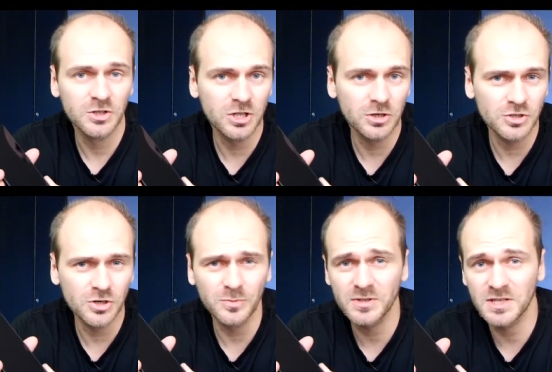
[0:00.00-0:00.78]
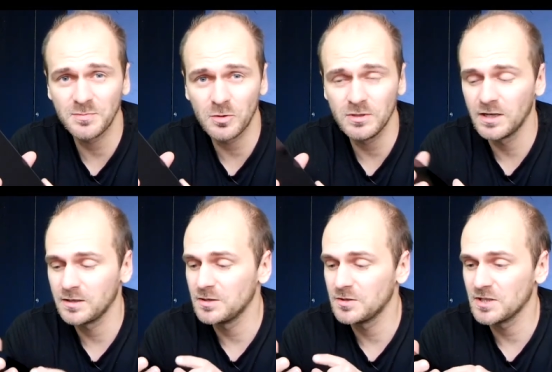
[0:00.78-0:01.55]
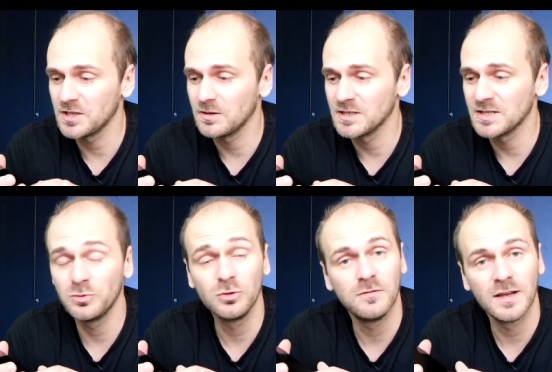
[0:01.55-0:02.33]
Jeśli chodzi o podzespoły, na jakich została
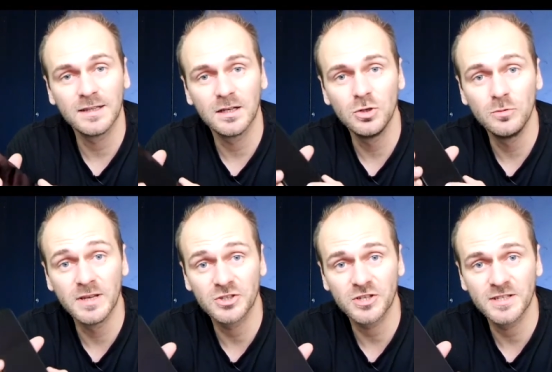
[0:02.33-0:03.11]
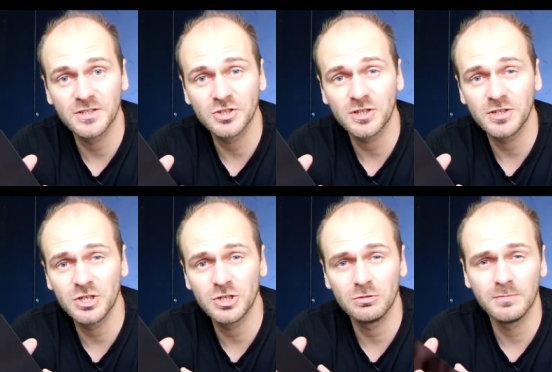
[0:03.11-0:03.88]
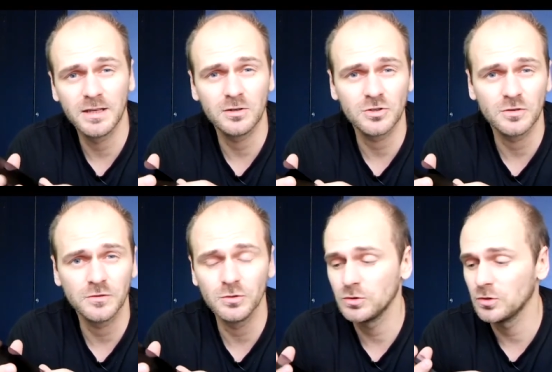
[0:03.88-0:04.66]
zbudowana Lumia 640 od
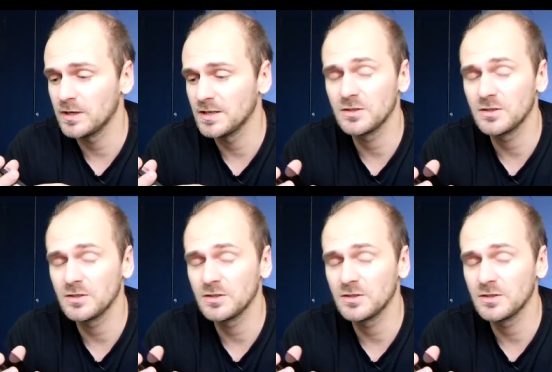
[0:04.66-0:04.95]
Microsoftu, to jest